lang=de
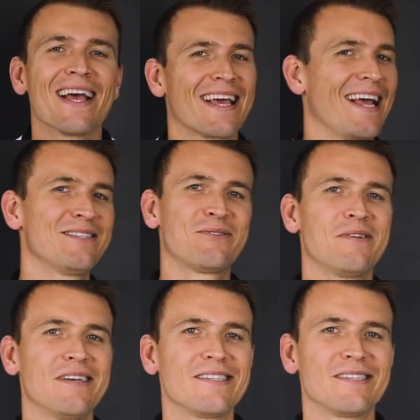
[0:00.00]
Kennst du
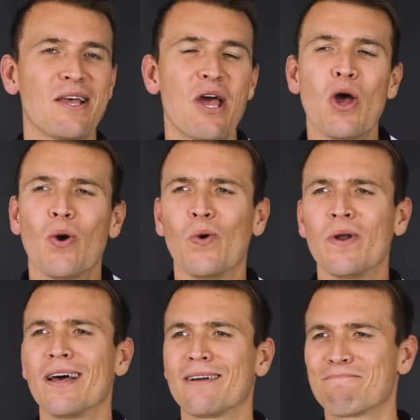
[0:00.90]
das?
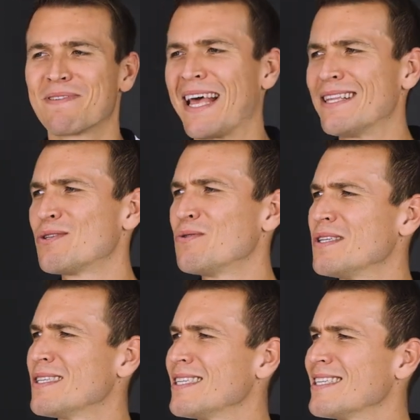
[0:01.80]
Oder kennst du
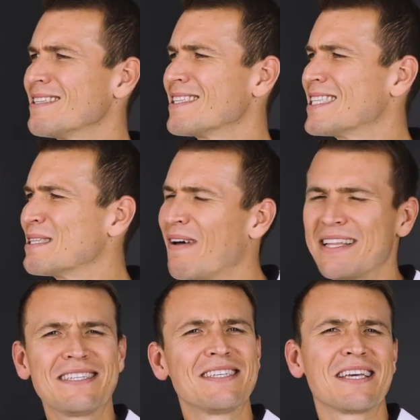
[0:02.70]
es
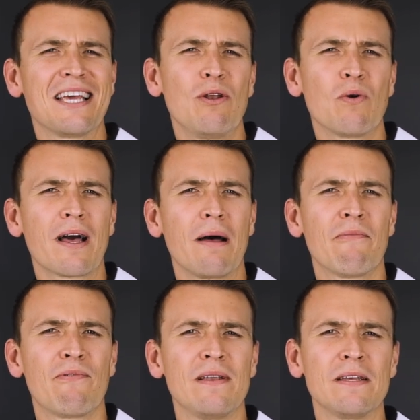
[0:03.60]
20
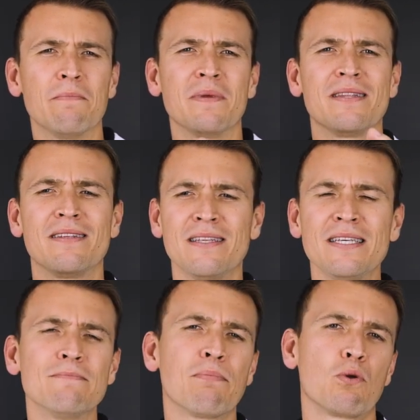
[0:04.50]
Kilogramm verlieren mit
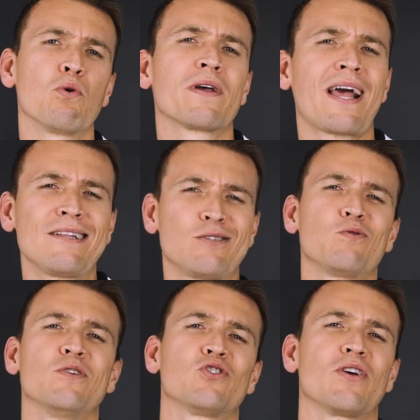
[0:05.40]
diesem Produkt? Kannst
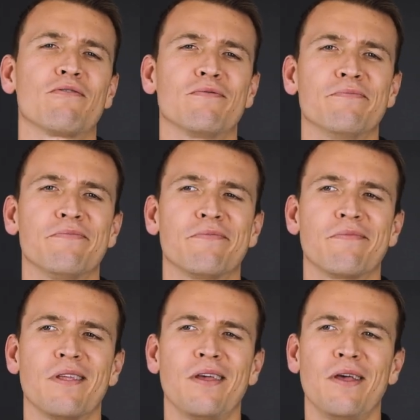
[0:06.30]
du das schaffen?
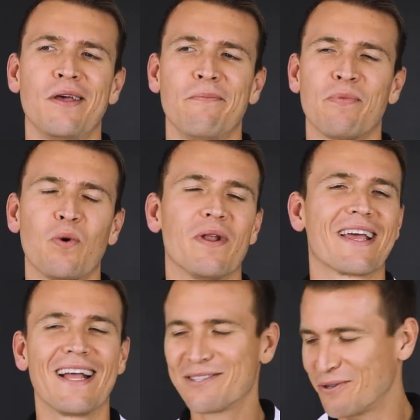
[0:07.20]
Oder
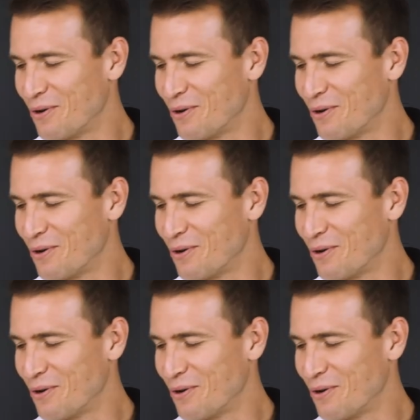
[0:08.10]
kennst